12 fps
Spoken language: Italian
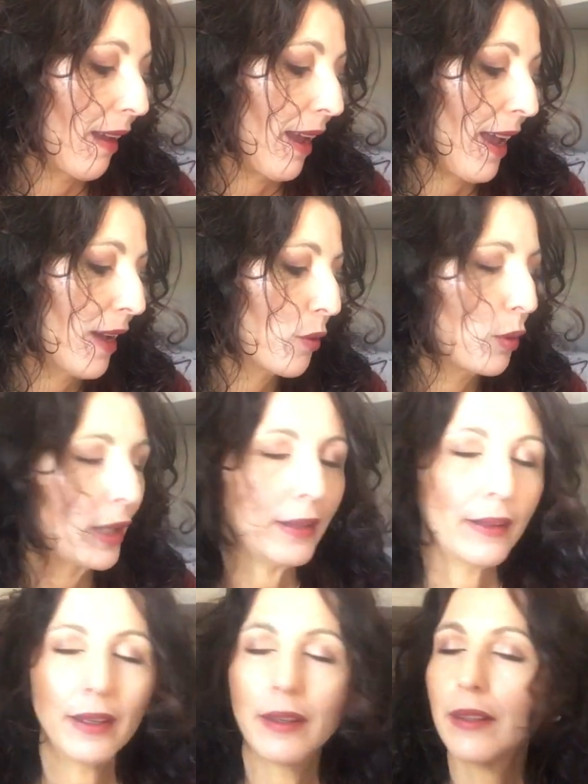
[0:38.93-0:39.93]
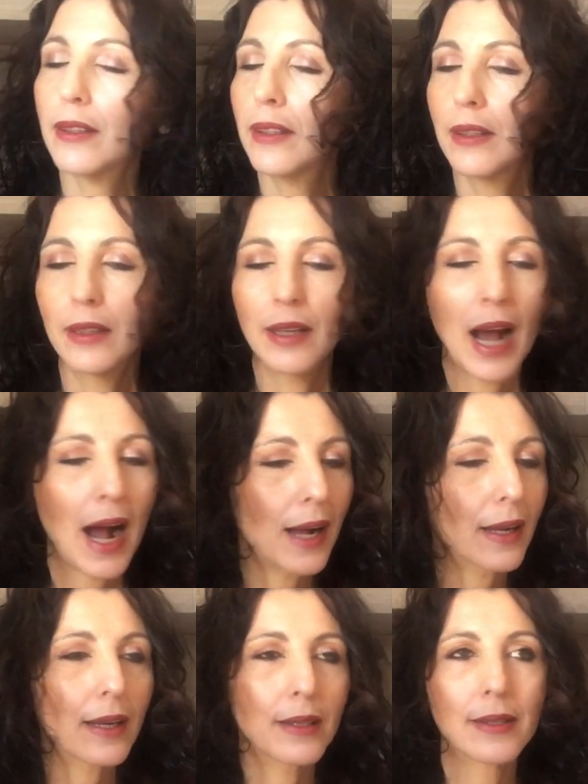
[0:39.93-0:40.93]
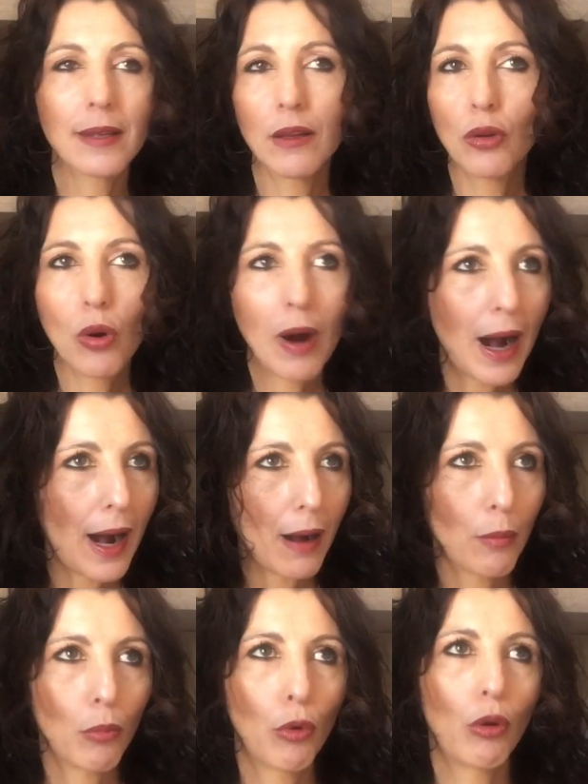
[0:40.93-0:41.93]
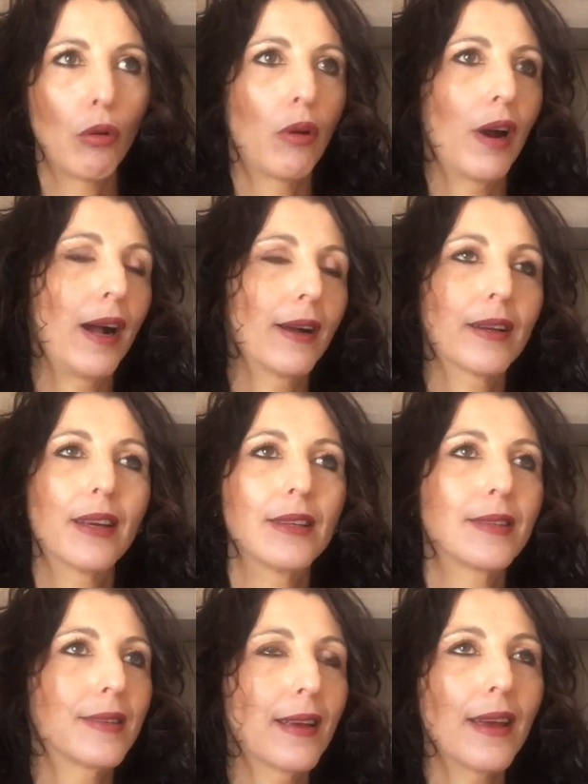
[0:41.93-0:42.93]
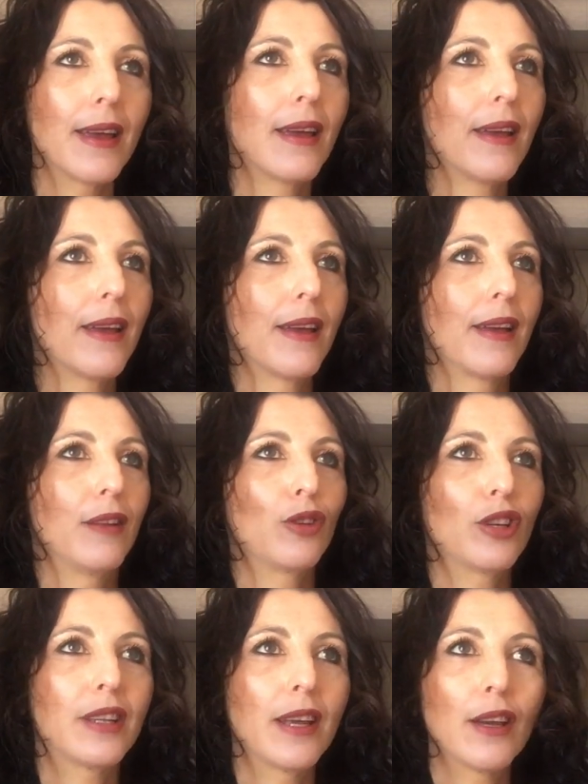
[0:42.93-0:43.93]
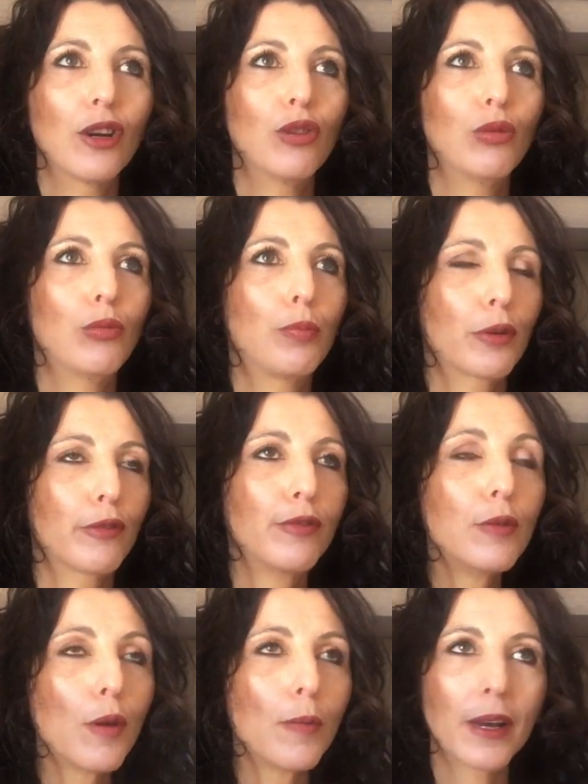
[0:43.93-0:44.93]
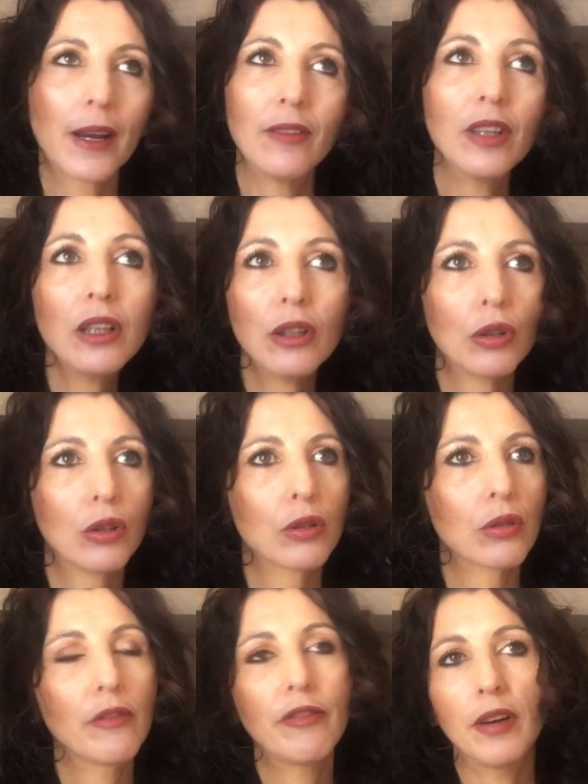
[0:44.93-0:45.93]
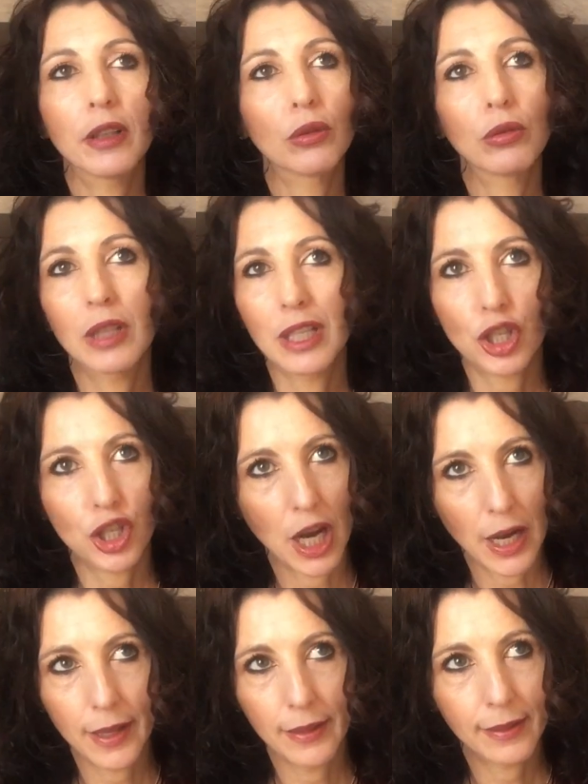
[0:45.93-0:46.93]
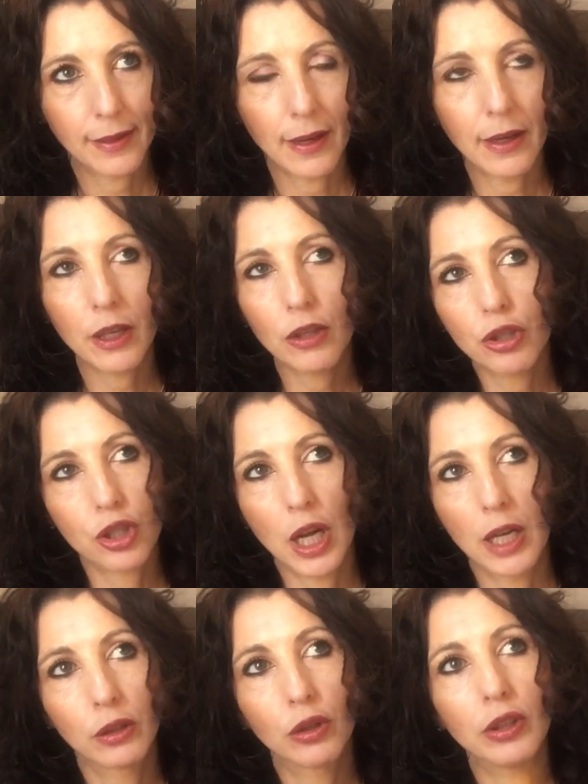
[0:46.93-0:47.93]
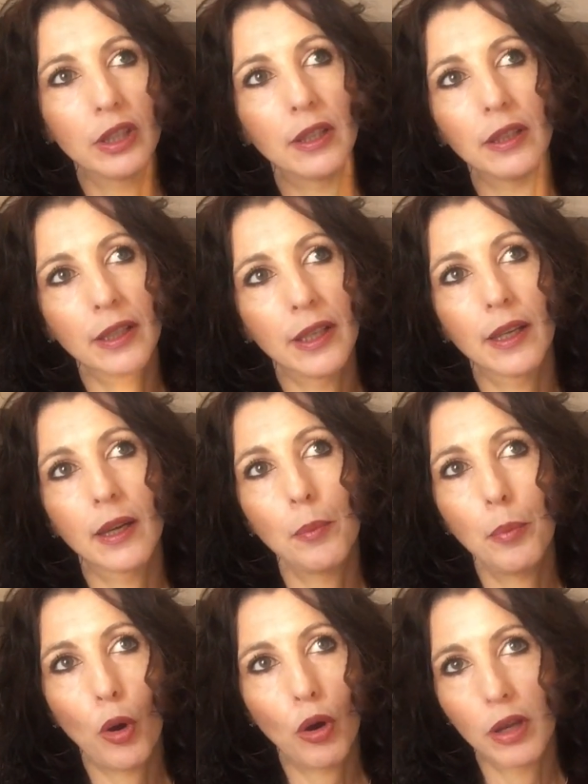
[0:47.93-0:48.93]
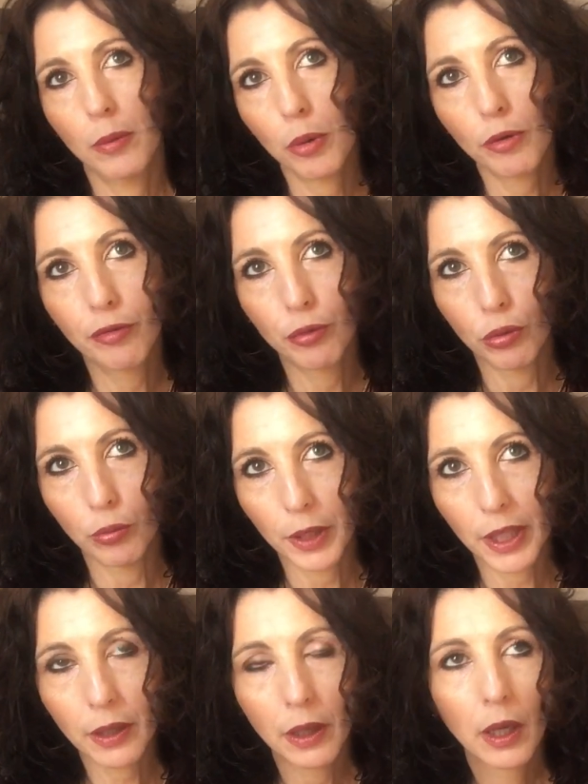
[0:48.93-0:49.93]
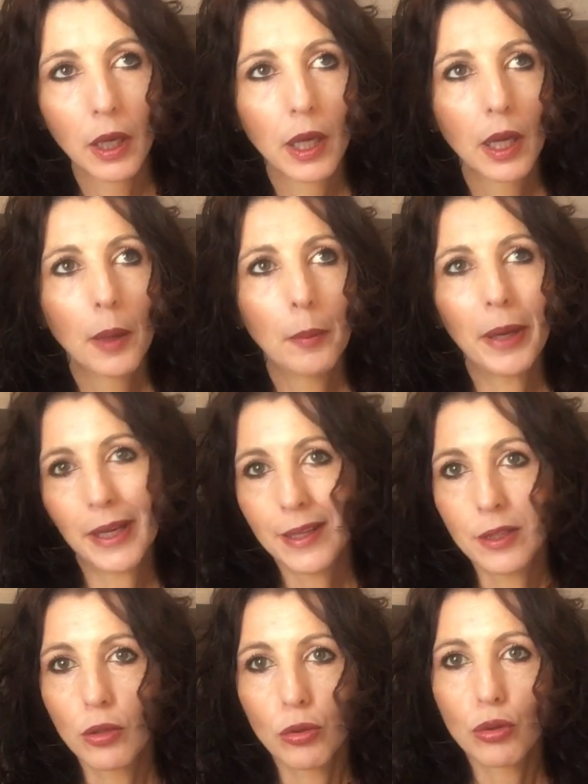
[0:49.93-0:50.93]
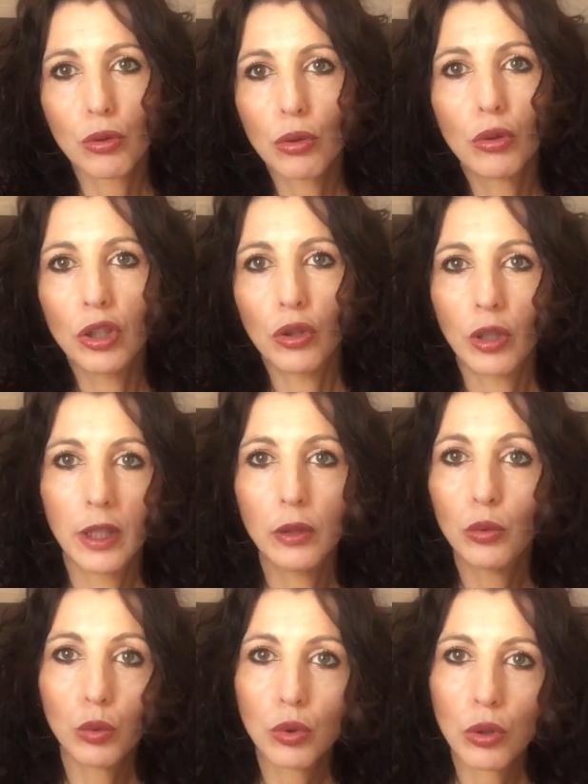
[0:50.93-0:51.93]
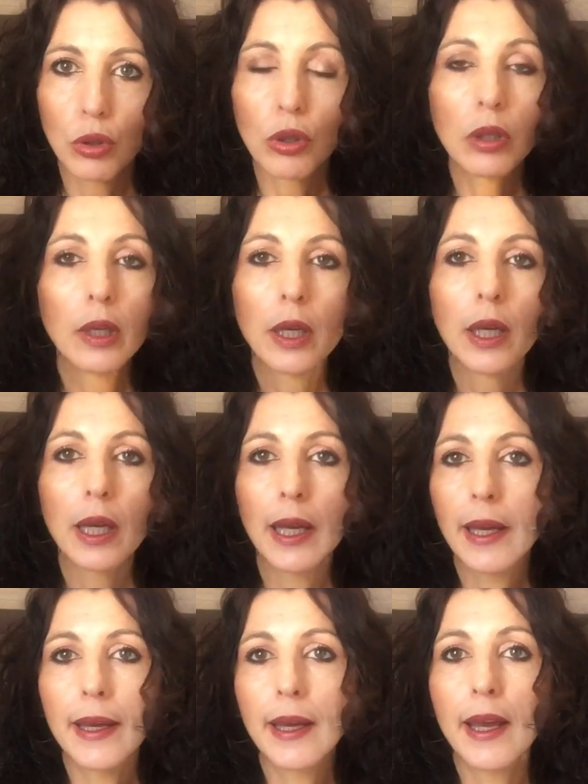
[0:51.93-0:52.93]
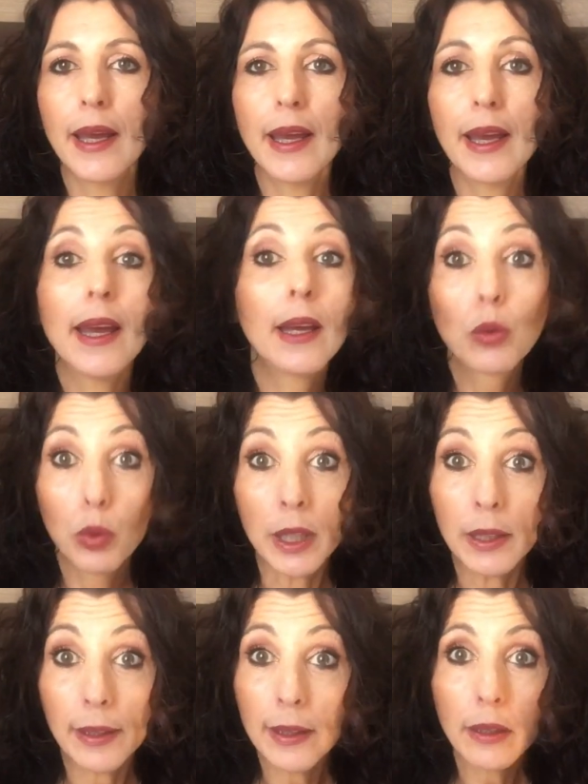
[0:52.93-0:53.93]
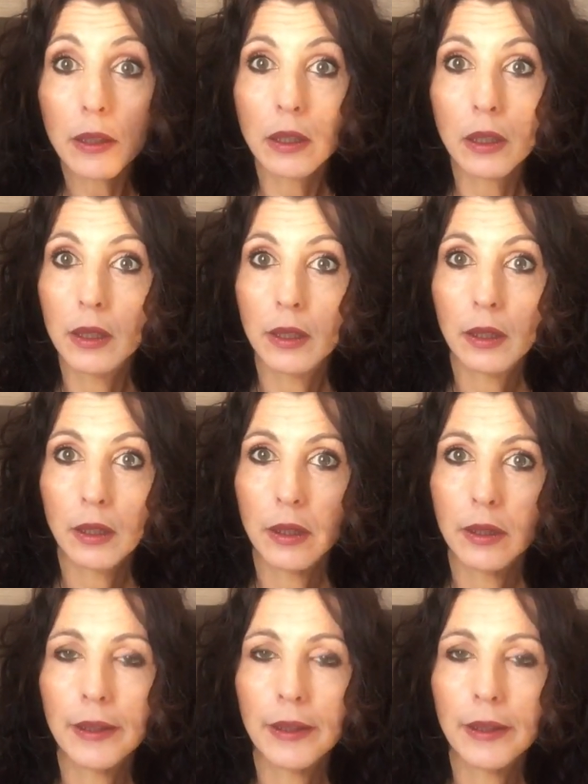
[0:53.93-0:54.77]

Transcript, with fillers: e quindi eh, anche se lo amo, anche se lo ritengo un profumo meraviglioso, ho fatto una scelta e ho scelto di tenere pochi profumi perché sono solo io che li uso e, e quindi eh,